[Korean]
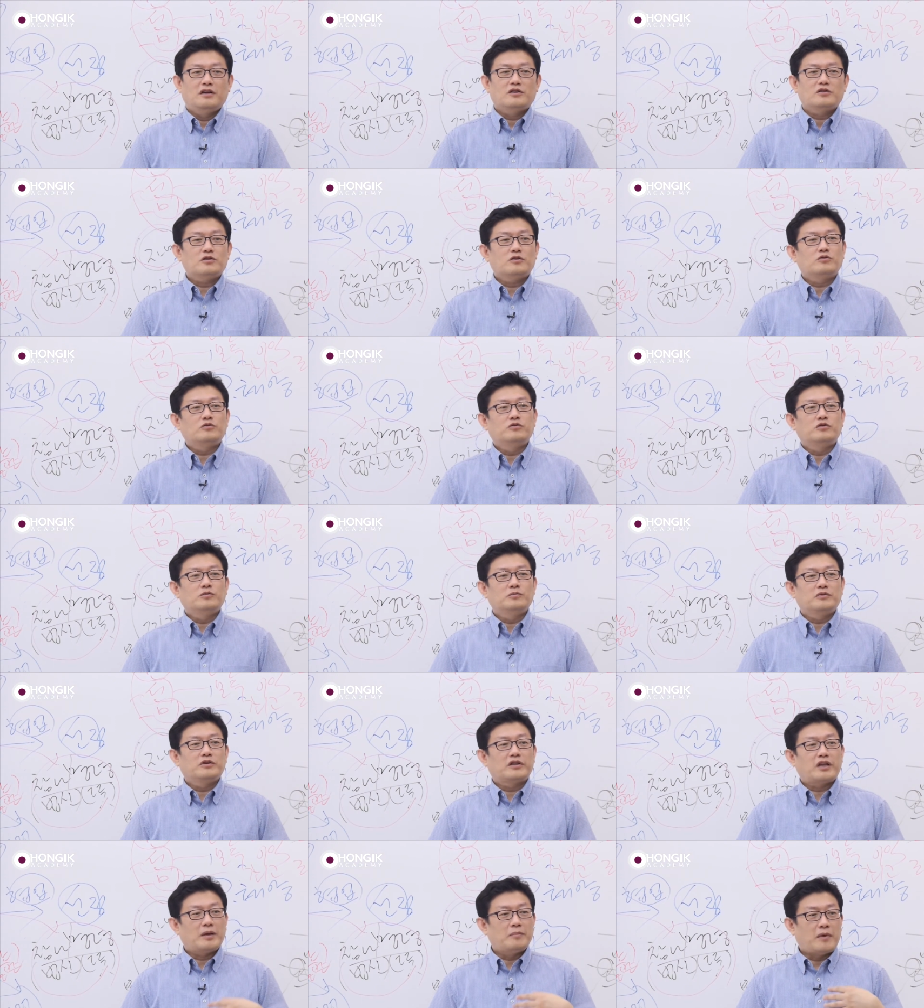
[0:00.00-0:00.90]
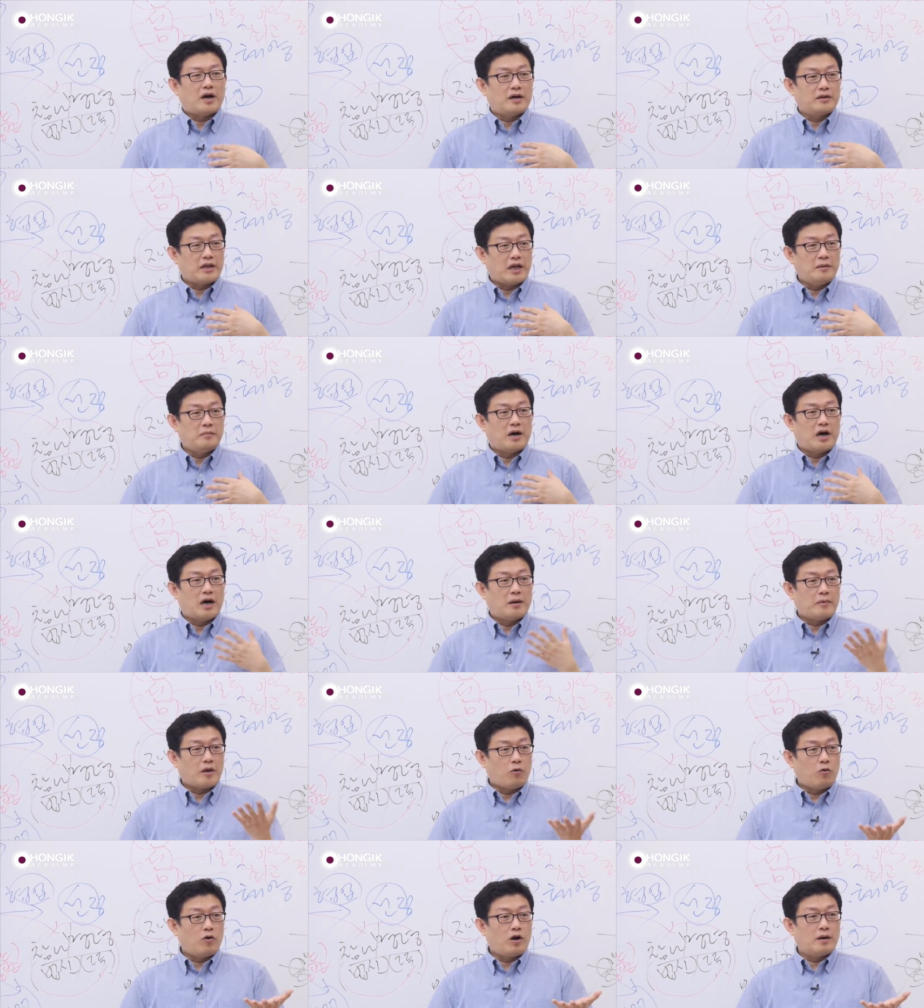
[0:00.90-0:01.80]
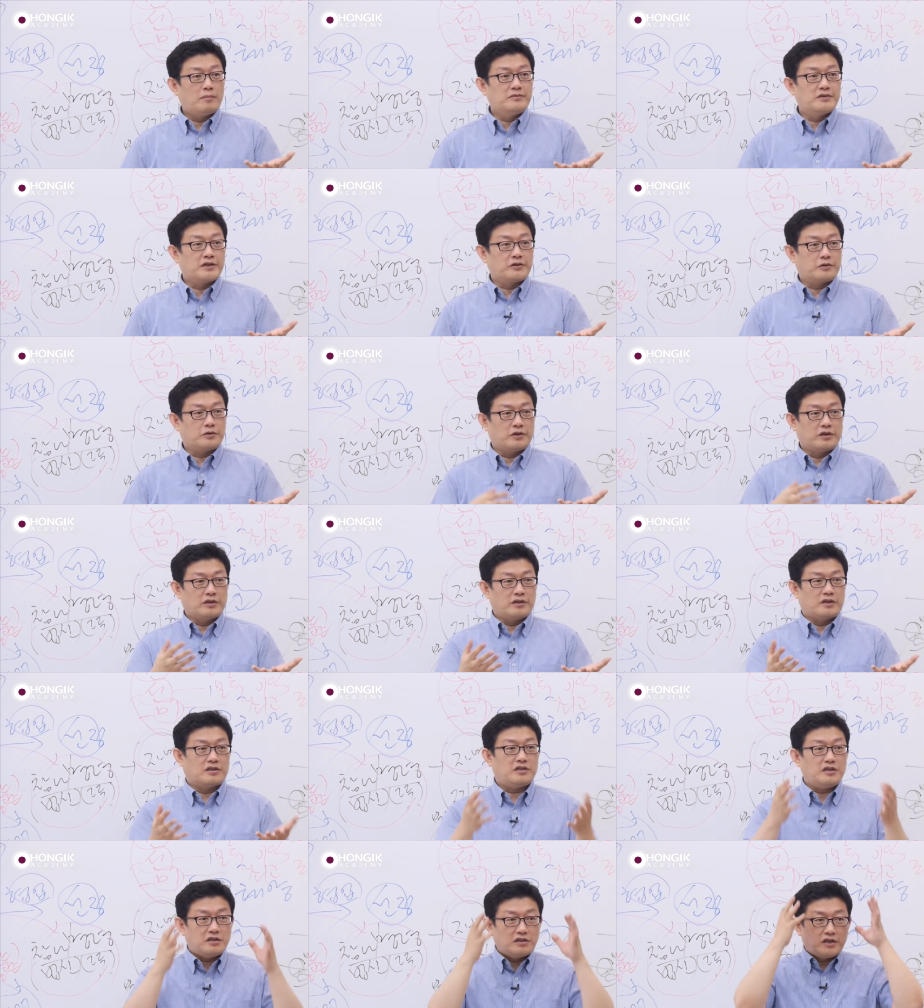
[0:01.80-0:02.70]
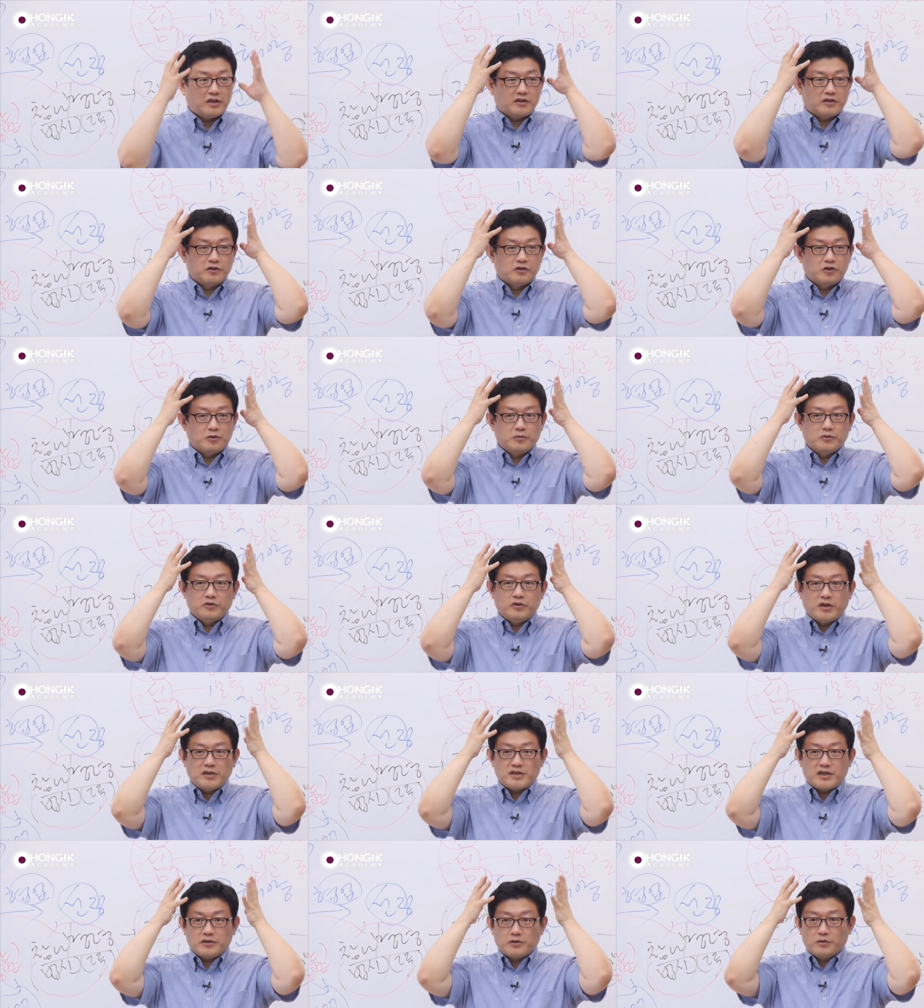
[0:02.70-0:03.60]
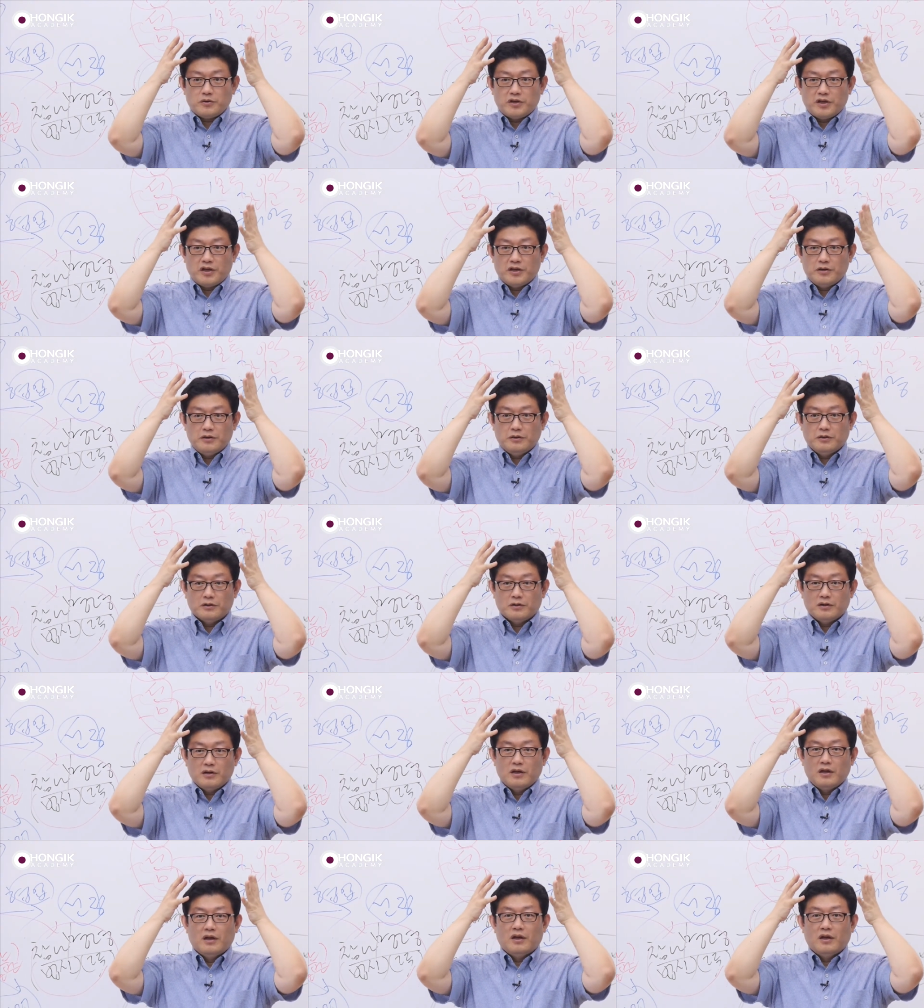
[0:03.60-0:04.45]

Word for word: 저 구름도 내, 마, 음의 오감작용인데 실제 또 여러분 뇌작용이에요.